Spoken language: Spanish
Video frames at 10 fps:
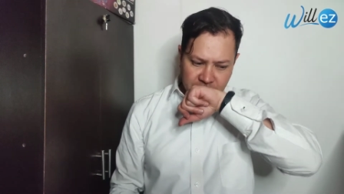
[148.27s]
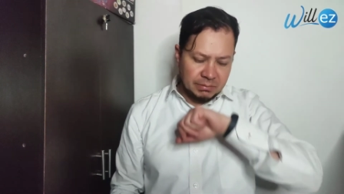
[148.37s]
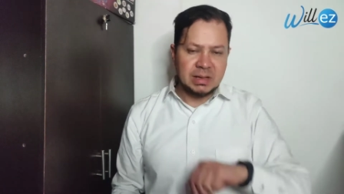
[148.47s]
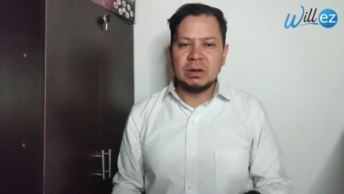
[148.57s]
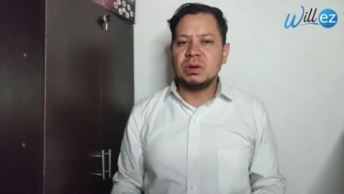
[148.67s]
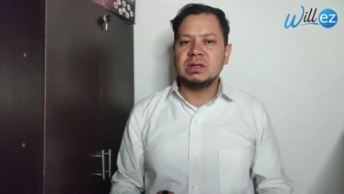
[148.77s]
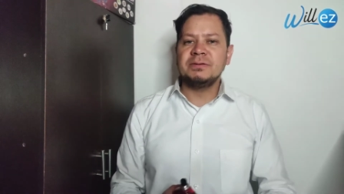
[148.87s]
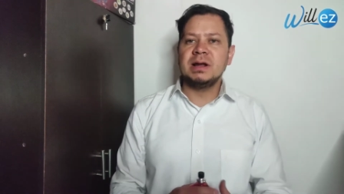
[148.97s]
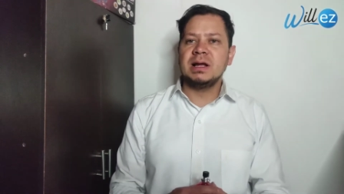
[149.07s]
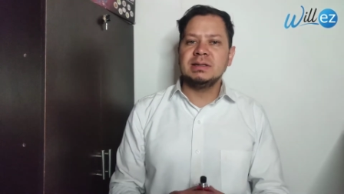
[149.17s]
Me recuerda
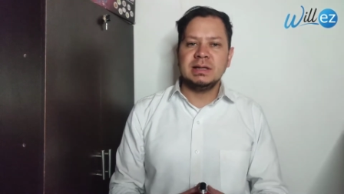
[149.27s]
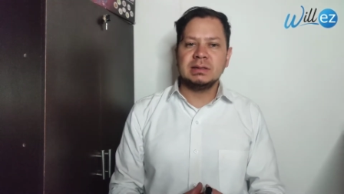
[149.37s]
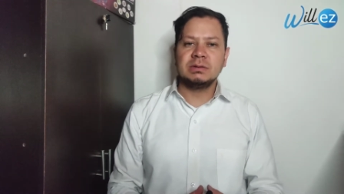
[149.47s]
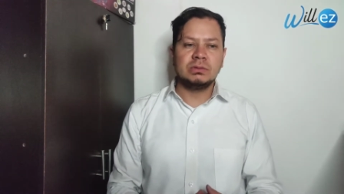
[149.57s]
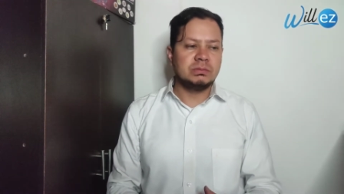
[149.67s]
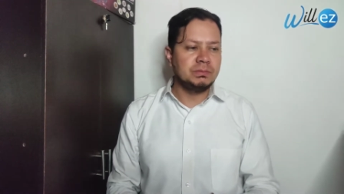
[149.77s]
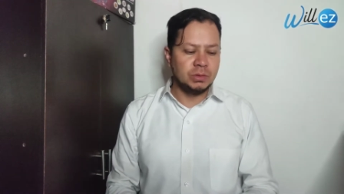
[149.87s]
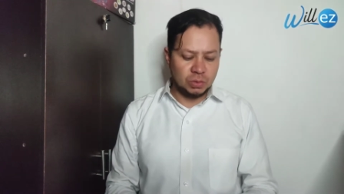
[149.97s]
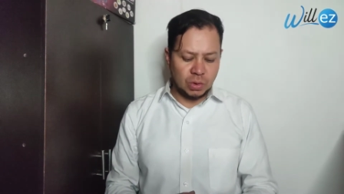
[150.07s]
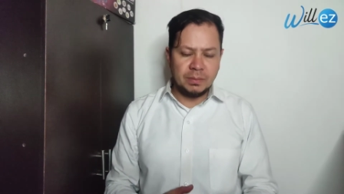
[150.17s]
fragancias
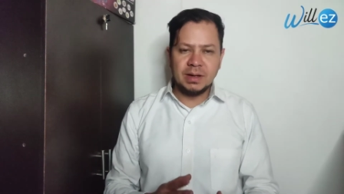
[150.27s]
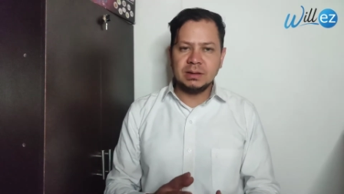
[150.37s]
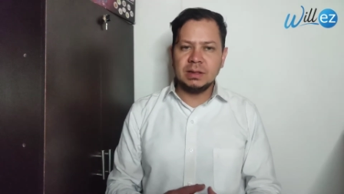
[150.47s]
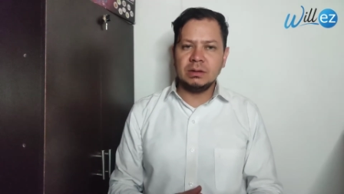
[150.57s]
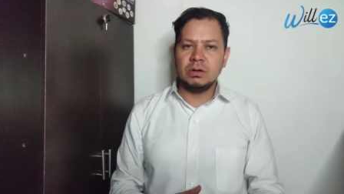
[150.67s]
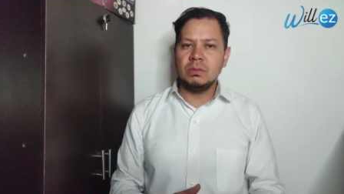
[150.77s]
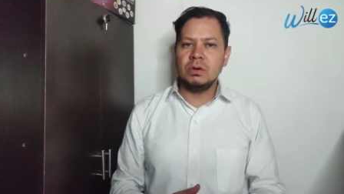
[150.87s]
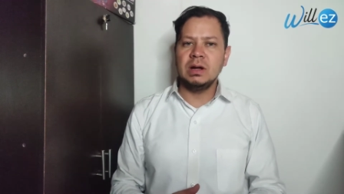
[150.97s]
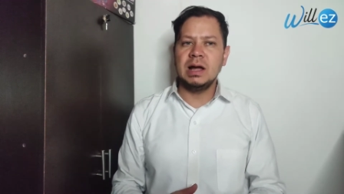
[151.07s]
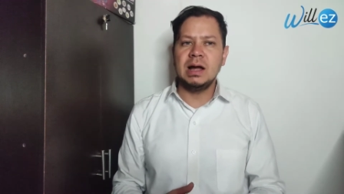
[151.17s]
puntualmente
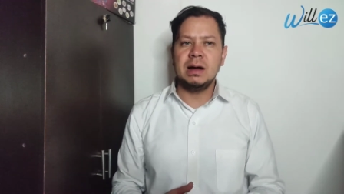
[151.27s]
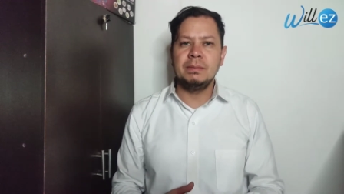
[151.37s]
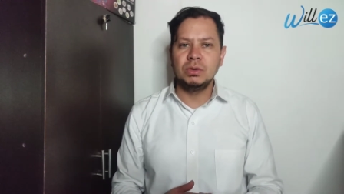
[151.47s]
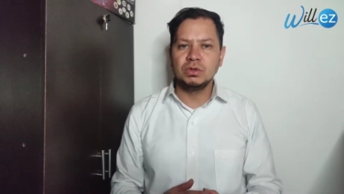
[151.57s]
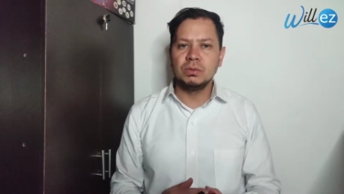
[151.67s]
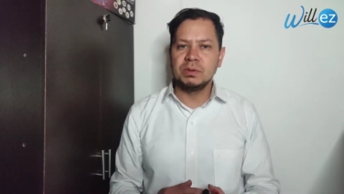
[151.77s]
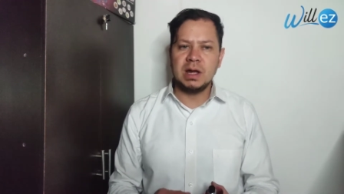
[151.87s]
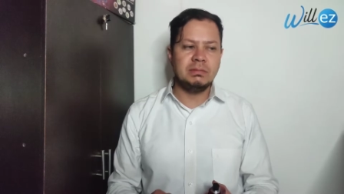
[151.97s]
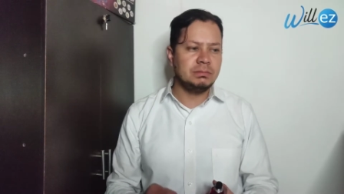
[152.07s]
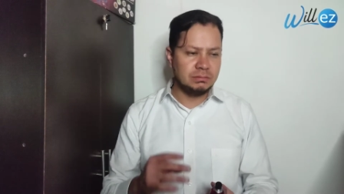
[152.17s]
como la Blue
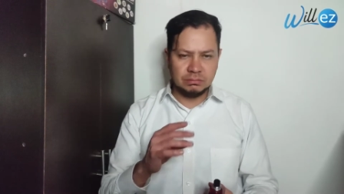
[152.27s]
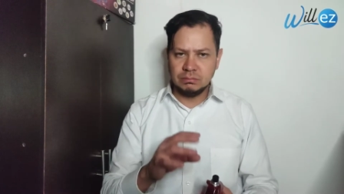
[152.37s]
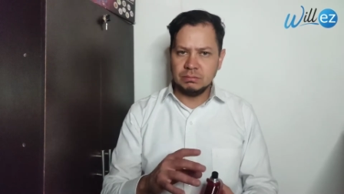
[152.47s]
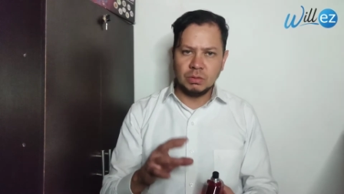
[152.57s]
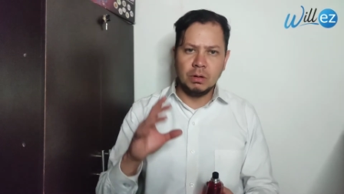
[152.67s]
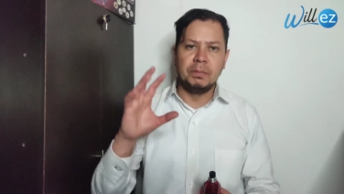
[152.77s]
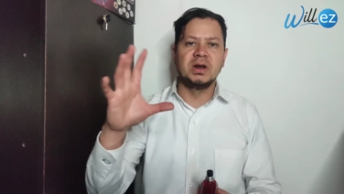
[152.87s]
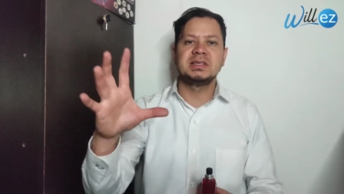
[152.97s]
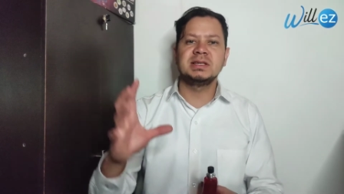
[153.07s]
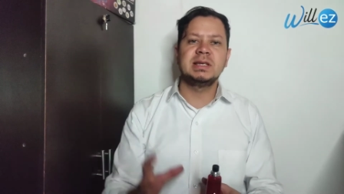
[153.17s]
Supreme, como por
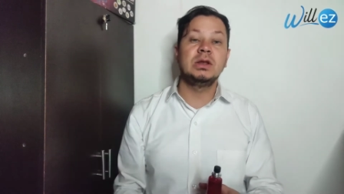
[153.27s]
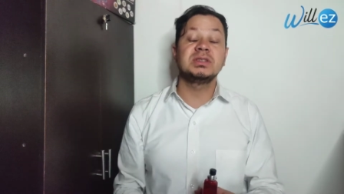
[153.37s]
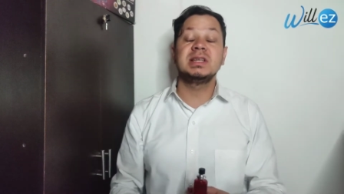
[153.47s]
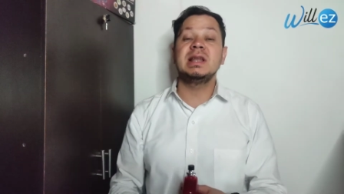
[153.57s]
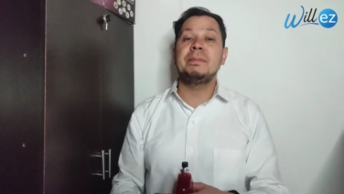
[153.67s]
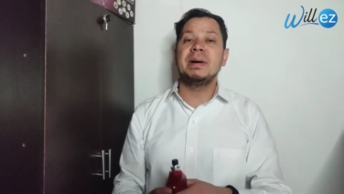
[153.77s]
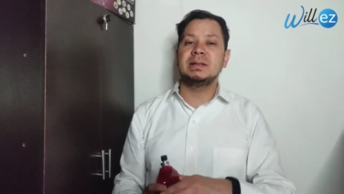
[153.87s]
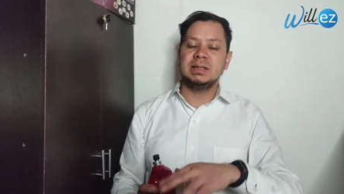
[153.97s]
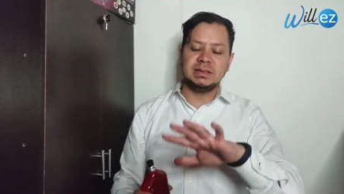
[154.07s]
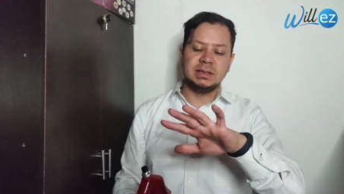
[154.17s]
este estilo sin la
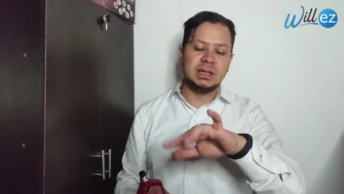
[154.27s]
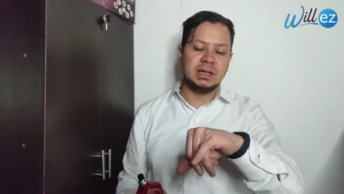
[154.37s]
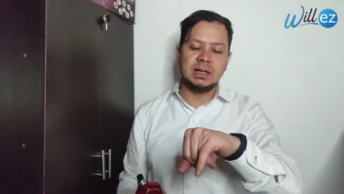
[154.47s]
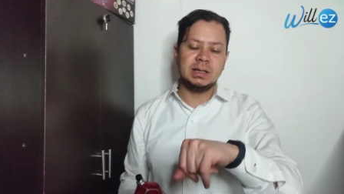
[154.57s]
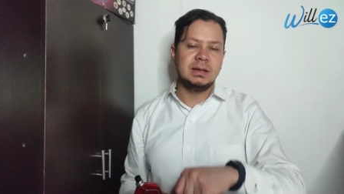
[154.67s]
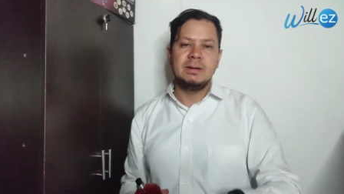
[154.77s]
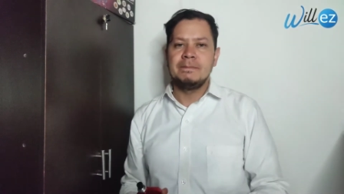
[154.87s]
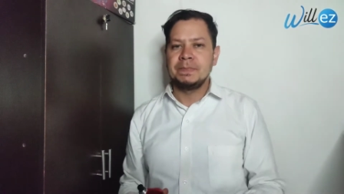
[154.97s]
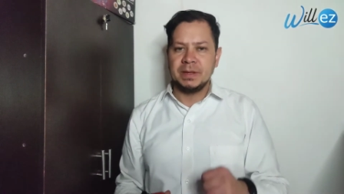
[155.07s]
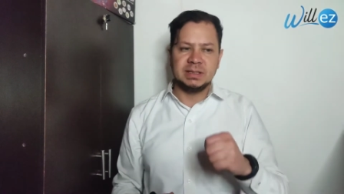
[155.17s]
parte cítrica
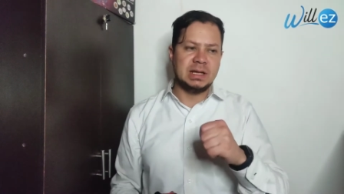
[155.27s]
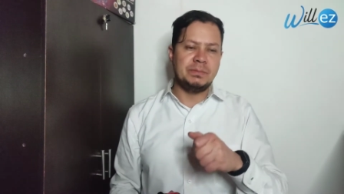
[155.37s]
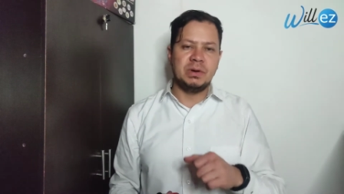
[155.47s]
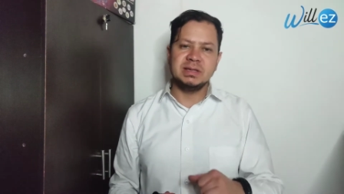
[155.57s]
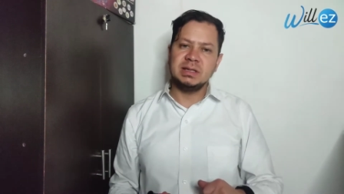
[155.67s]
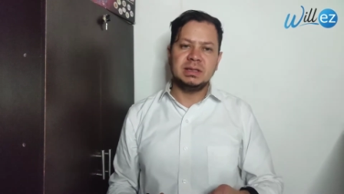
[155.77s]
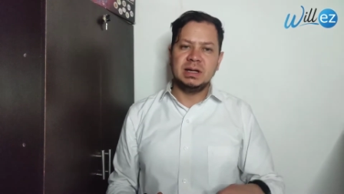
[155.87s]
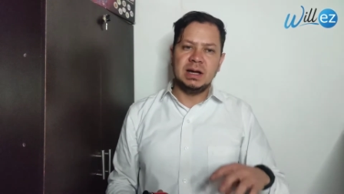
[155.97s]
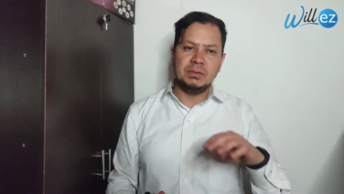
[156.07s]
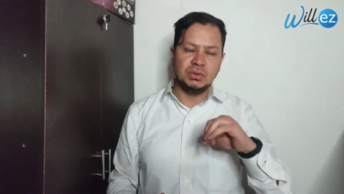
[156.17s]
que se le puede sentir
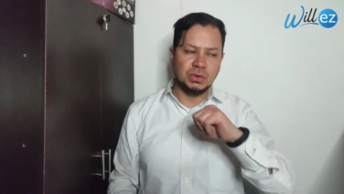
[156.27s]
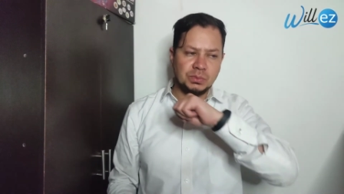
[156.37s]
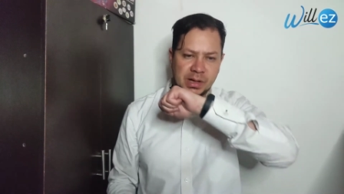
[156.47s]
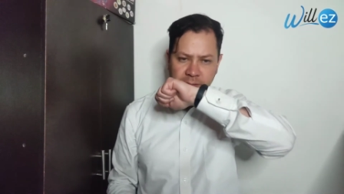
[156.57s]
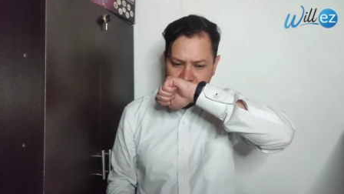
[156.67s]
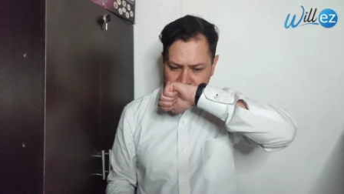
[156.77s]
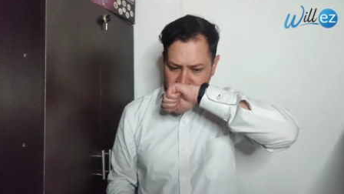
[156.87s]
a la Blue Supreme.